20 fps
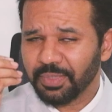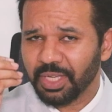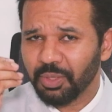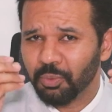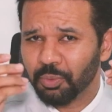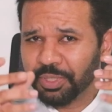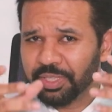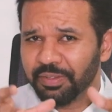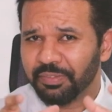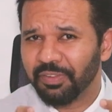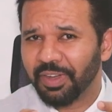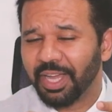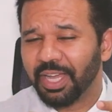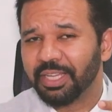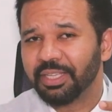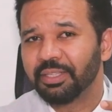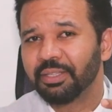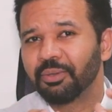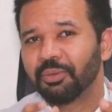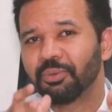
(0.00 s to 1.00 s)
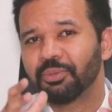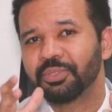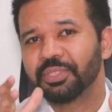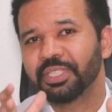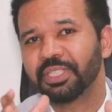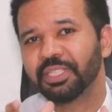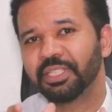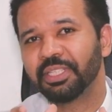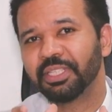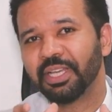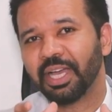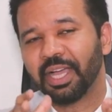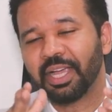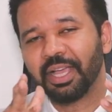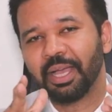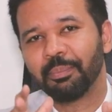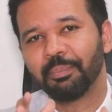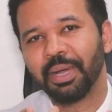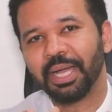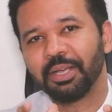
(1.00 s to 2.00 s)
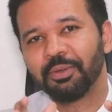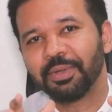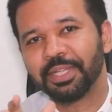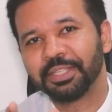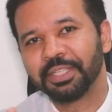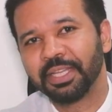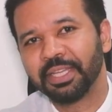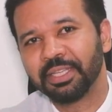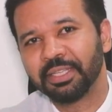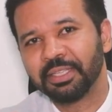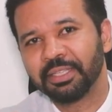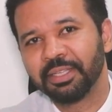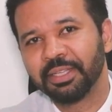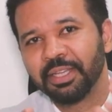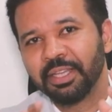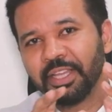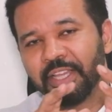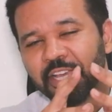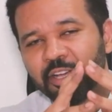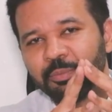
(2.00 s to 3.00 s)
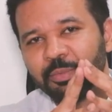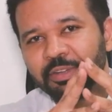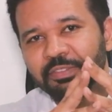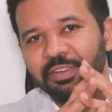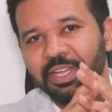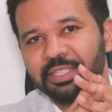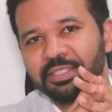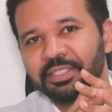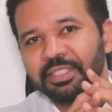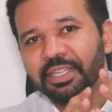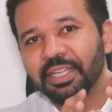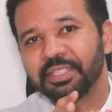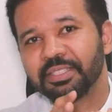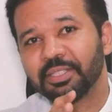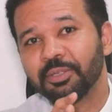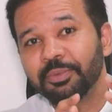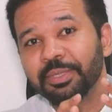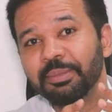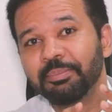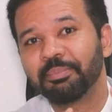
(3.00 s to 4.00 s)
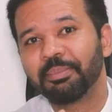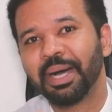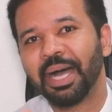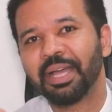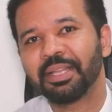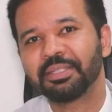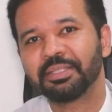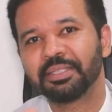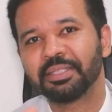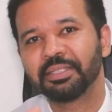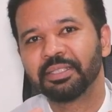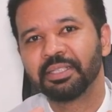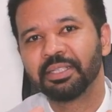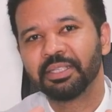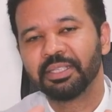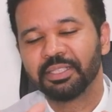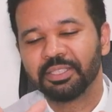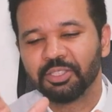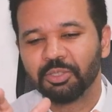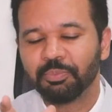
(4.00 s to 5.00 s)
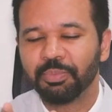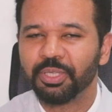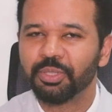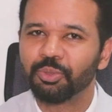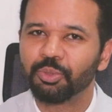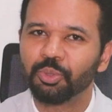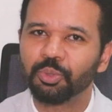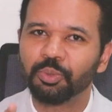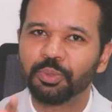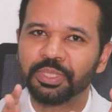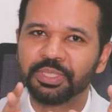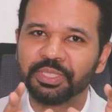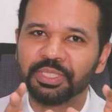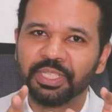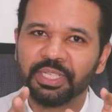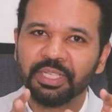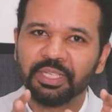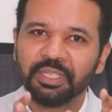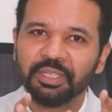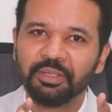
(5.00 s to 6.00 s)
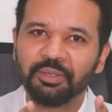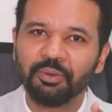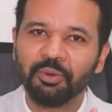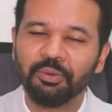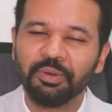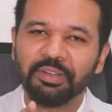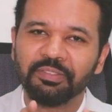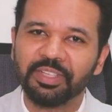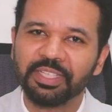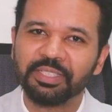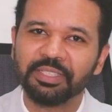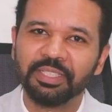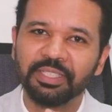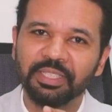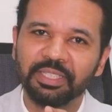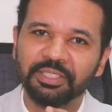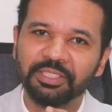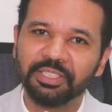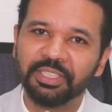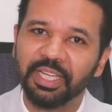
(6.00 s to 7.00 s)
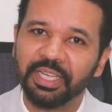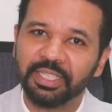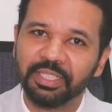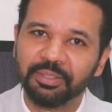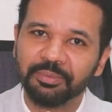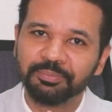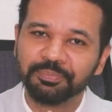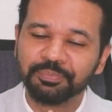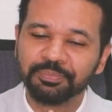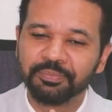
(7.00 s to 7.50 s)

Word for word: O que vai conseguir acabar com a dengue é uma vacinação em massa de pessoas com a vacina de dengue.